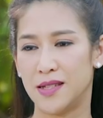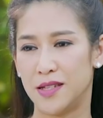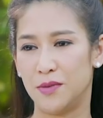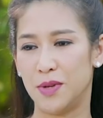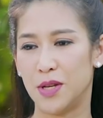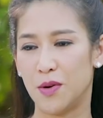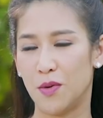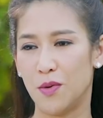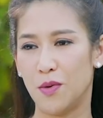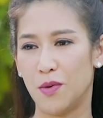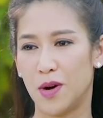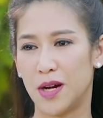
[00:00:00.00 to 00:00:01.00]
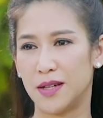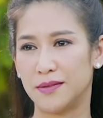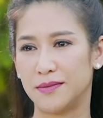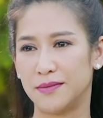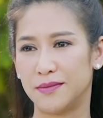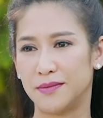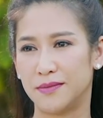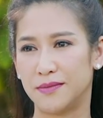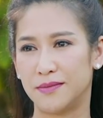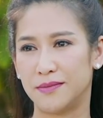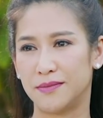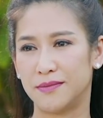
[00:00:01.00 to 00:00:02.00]
ชีวิตคู่อ่ะ
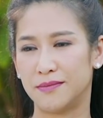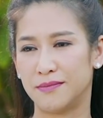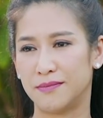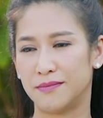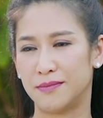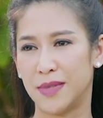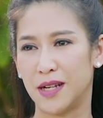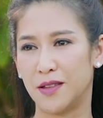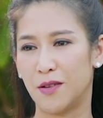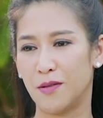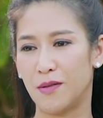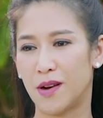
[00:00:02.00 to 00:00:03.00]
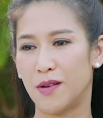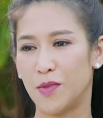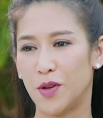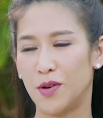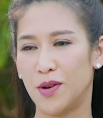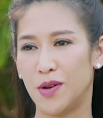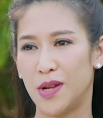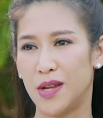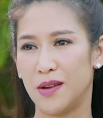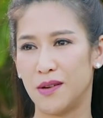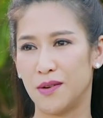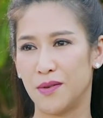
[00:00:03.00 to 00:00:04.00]
มันก็ต้องเริ่มต้นด้วย
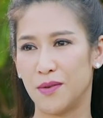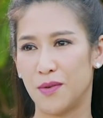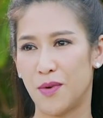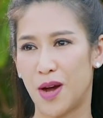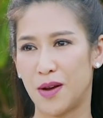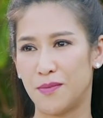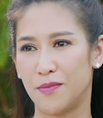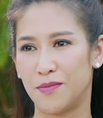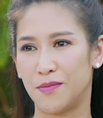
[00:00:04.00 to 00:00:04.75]
ความ